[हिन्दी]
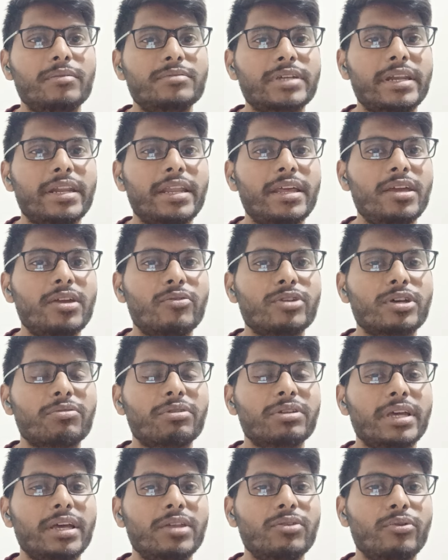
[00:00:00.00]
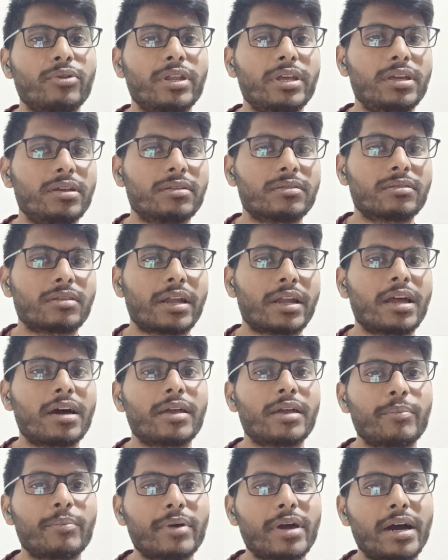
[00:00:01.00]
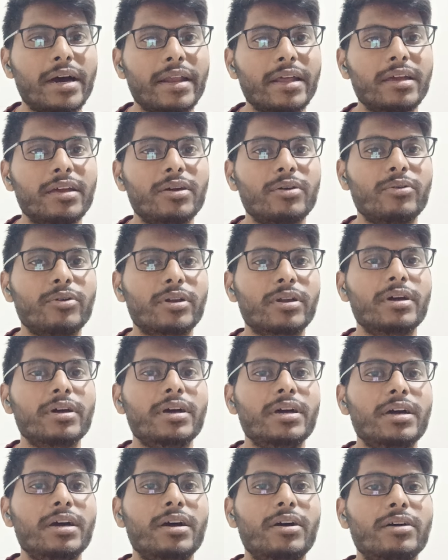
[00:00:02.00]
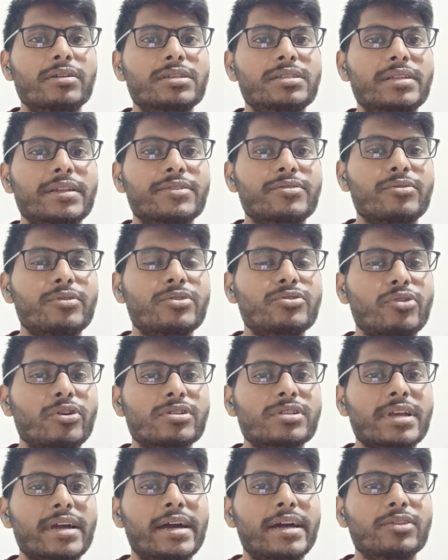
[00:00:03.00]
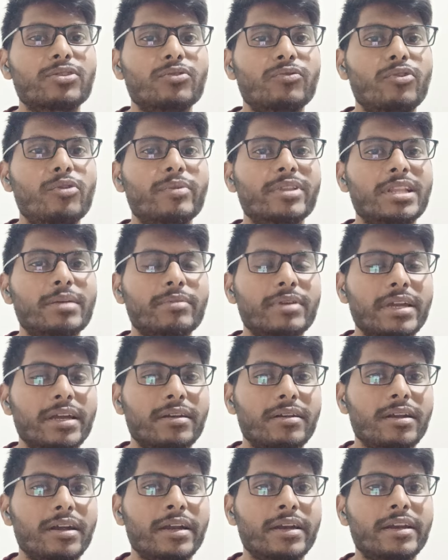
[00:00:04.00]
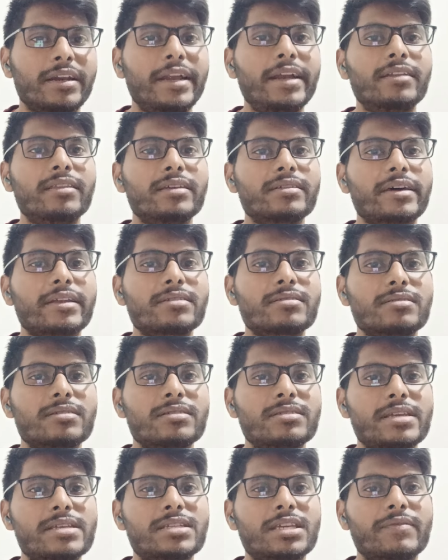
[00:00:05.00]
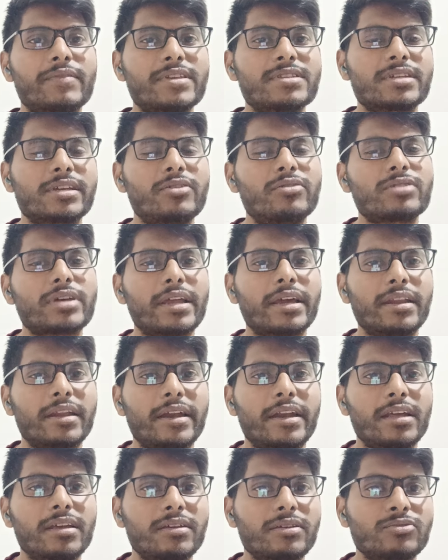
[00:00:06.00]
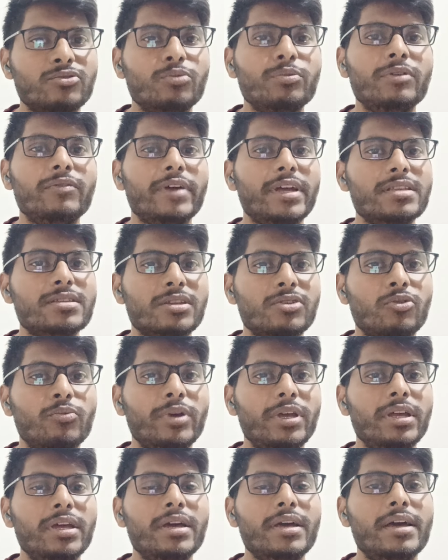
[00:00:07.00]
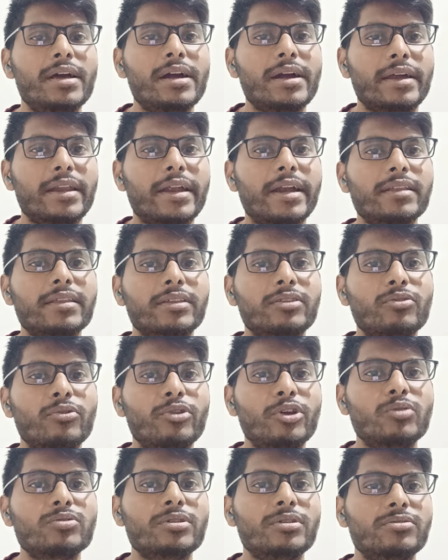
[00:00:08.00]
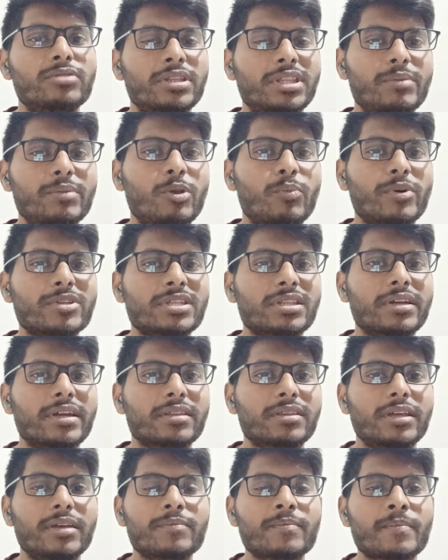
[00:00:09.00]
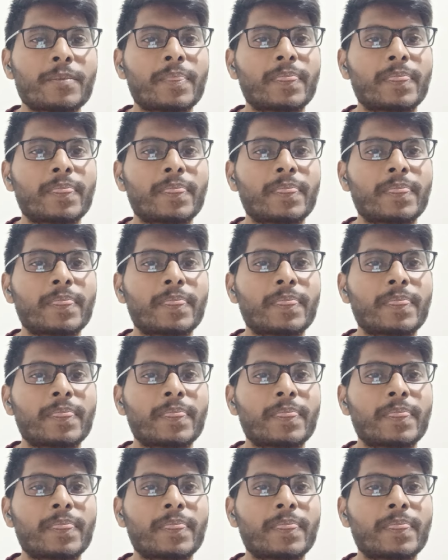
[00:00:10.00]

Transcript: चेन्नई को ज़रूरत है धोनी थाला यहाँ पे आ रहे हैं और, जिस तरीके से उन्होंने शॉट्स लगाए तो वो मतलब कि एक ट्रीट थे सारे सी एस के फैंस के लिए और सारे क्रिकेटिंग जो भी फैंस है जो भी क्रिकेट देखते धोनी को जितने भी लोग पसंद करते हैं